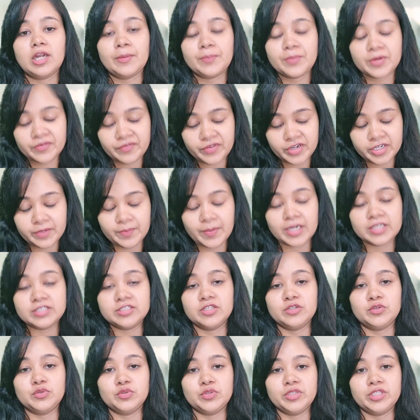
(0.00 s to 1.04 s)
और अपने
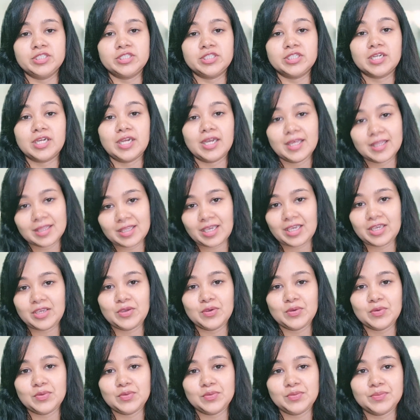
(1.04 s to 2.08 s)
फीडबैक ज़रूर दीजिएगा
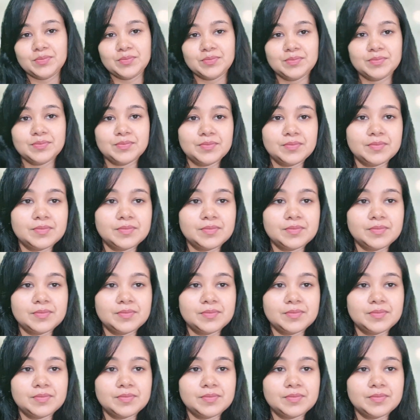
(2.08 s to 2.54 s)
थैंक यू